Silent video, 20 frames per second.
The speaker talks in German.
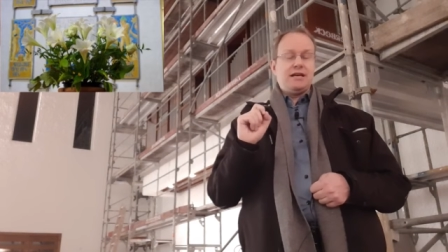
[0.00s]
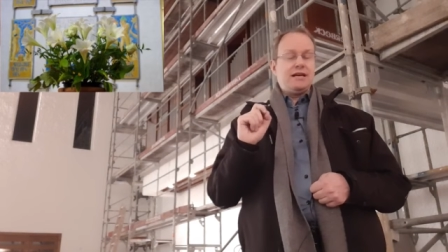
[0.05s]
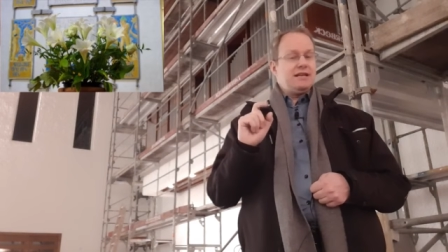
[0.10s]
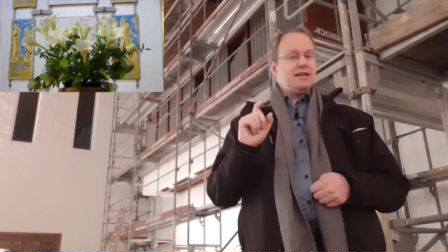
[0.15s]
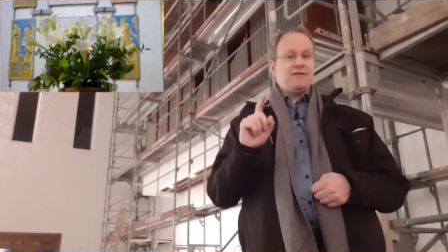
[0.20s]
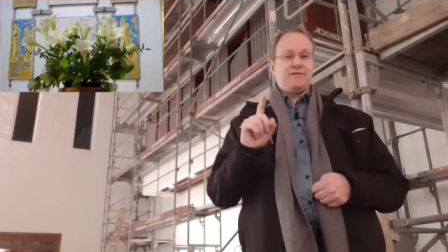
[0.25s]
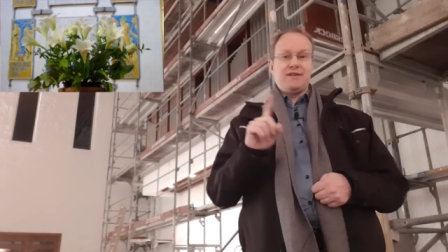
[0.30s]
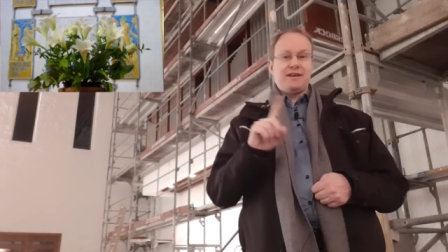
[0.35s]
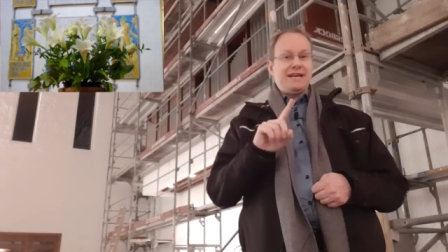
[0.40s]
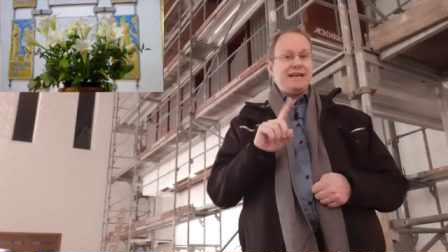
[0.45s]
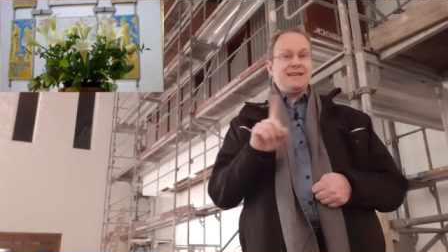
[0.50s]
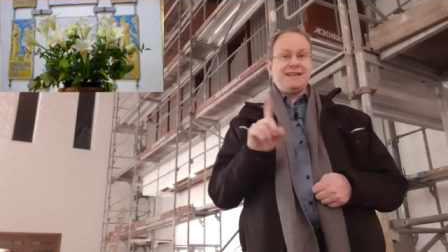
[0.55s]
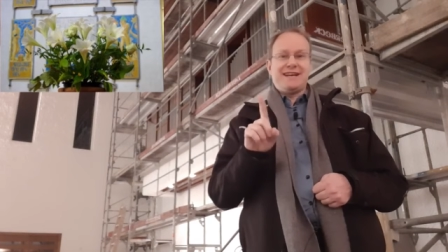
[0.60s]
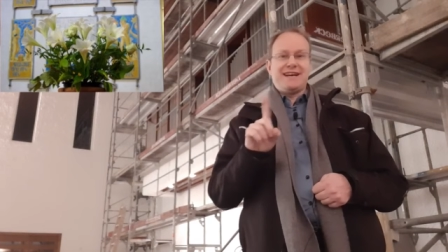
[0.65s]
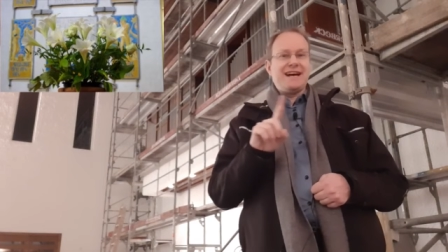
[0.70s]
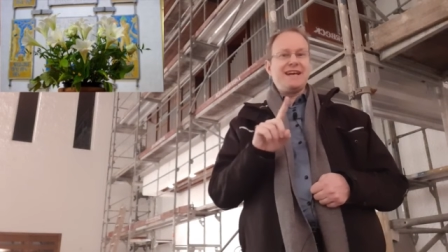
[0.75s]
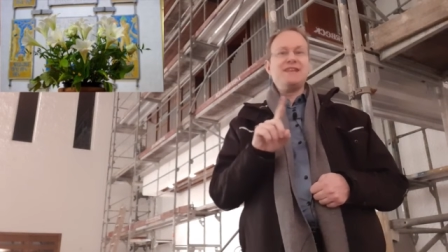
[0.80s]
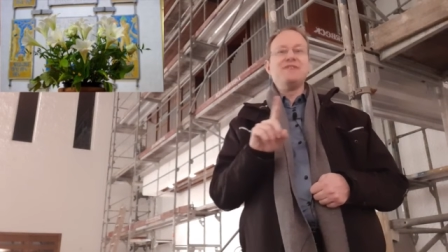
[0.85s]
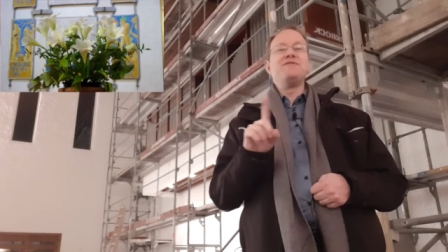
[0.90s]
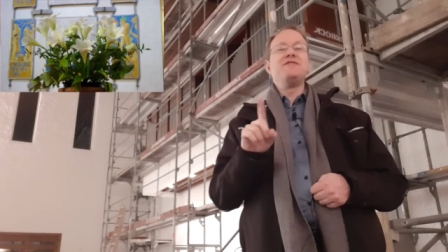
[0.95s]
da vergehen
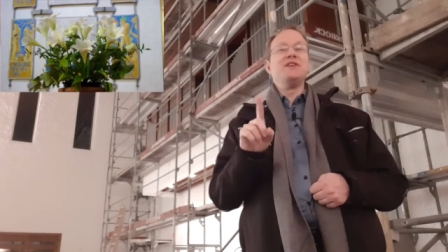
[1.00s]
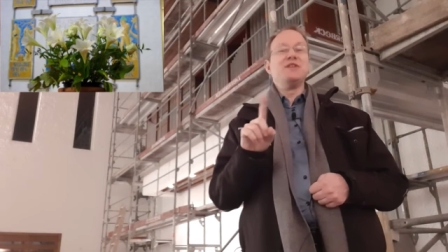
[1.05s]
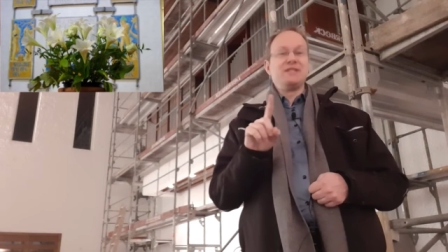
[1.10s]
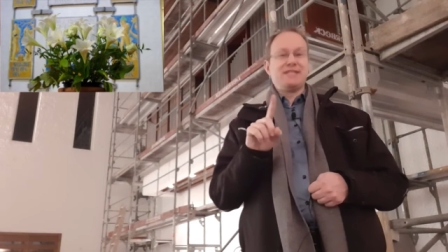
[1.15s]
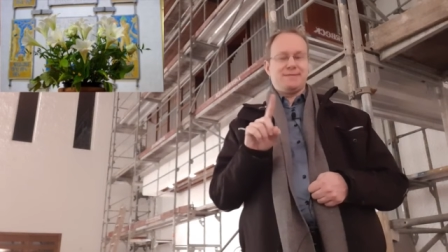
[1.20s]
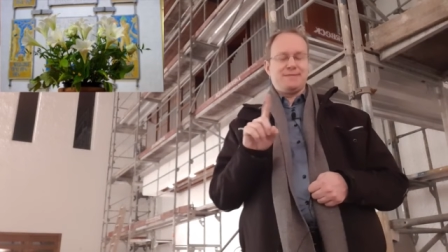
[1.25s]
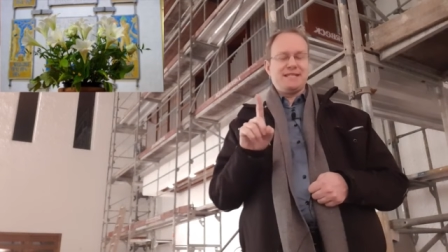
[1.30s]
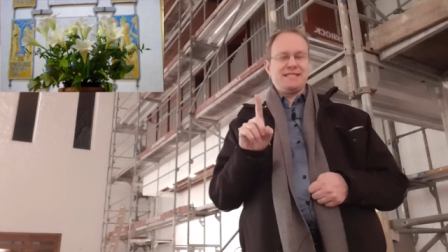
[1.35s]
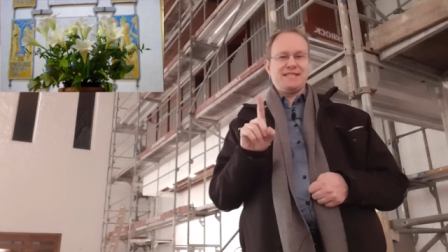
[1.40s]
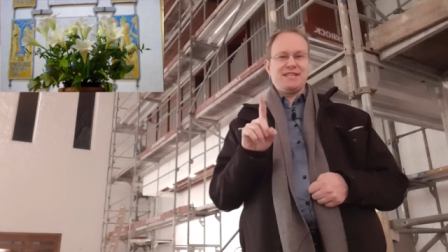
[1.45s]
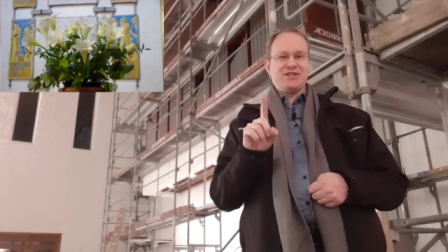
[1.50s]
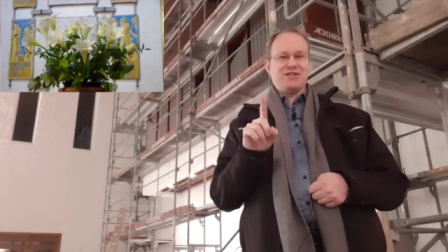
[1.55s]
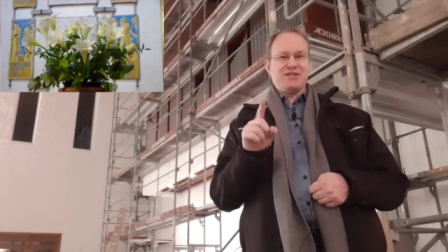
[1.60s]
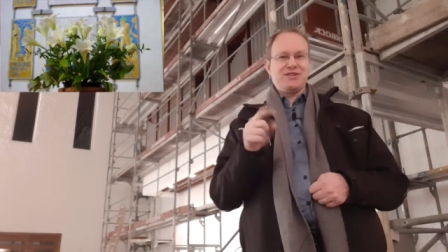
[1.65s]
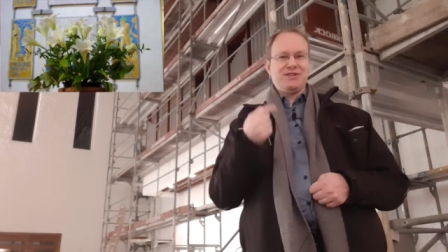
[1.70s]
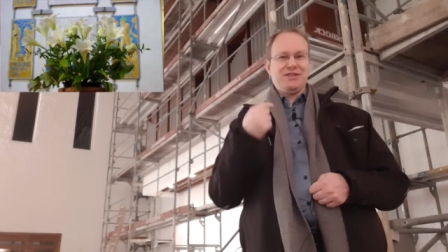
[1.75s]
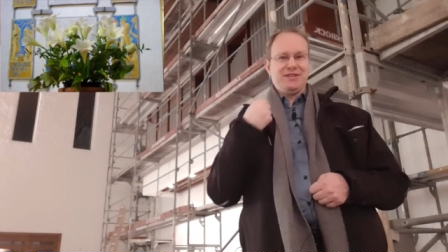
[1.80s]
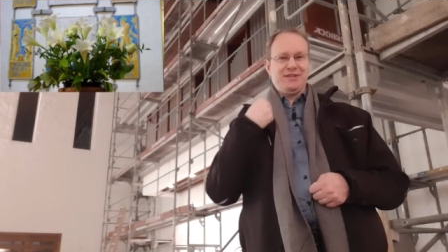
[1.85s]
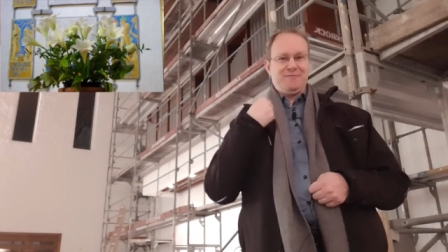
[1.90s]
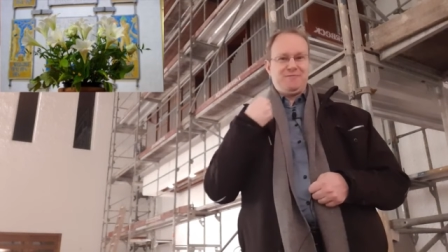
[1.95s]
keine 24
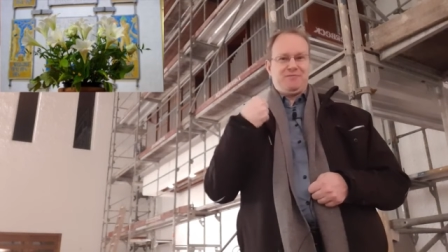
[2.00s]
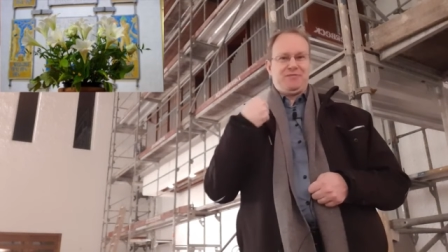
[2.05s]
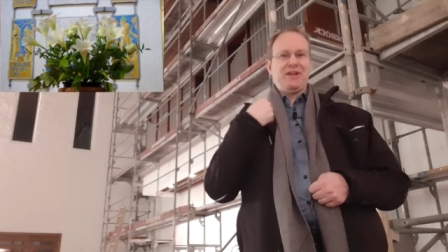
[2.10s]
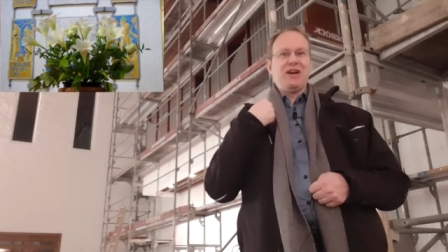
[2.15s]
Stunden